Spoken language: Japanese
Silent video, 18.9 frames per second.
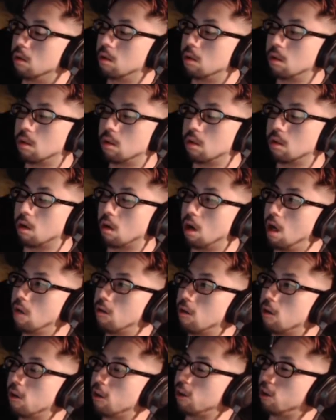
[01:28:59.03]
なんだろう、
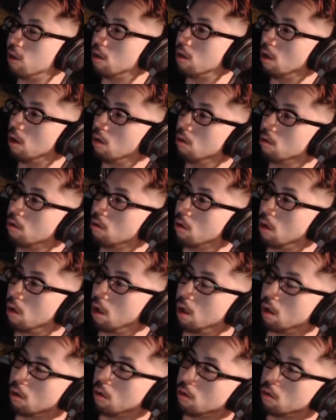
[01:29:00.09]
勝新太郎とか
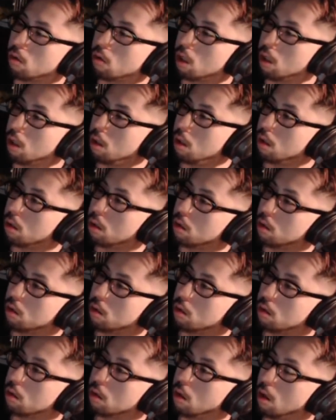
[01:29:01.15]
かっこよくない？
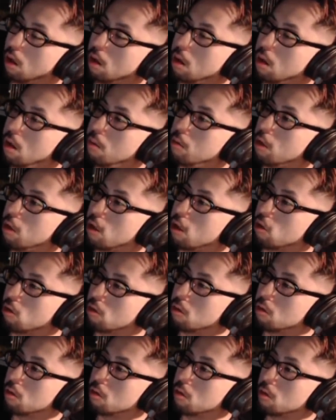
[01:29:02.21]
あれ、デブでしょ。
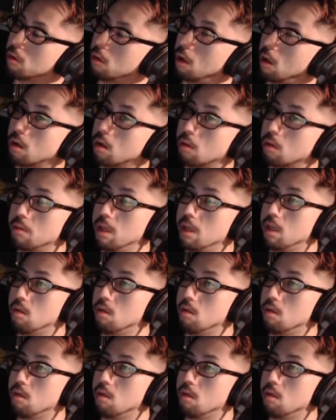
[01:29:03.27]
あと、ビー